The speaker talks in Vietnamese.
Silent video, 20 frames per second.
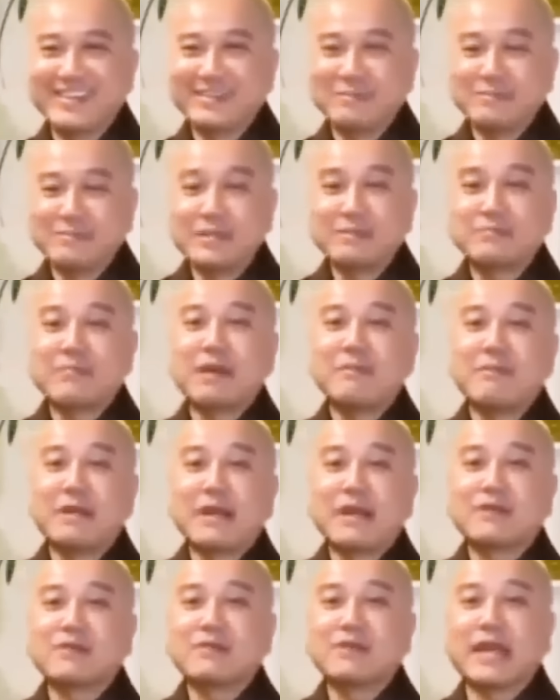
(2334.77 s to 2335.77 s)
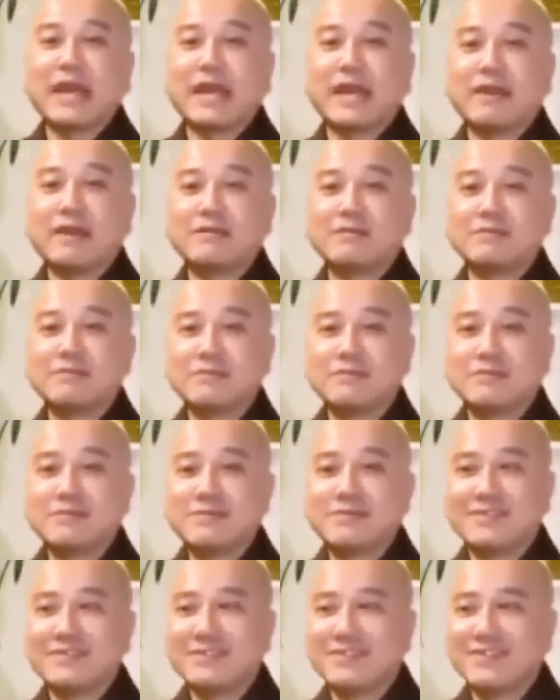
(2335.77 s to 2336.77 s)
Biết ba má con gà không?
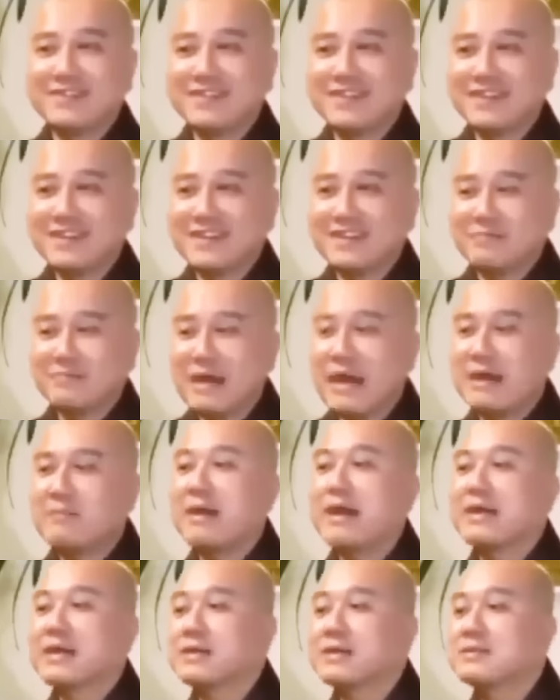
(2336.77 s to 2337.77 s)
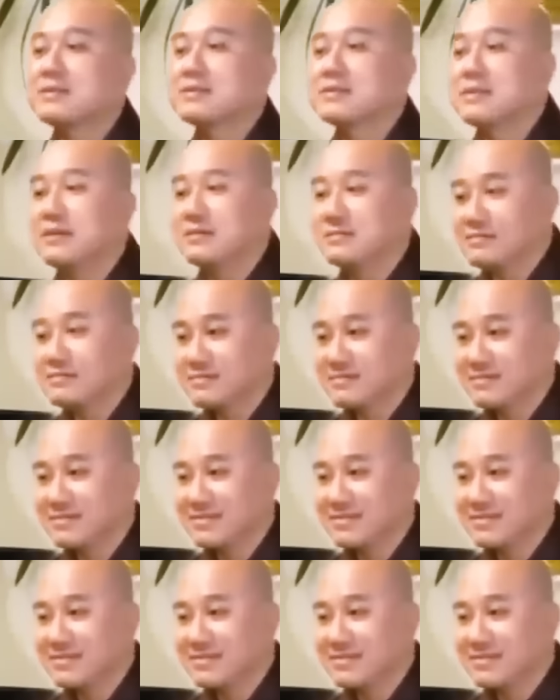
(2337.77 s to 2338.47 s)
Ba má cái trứng không?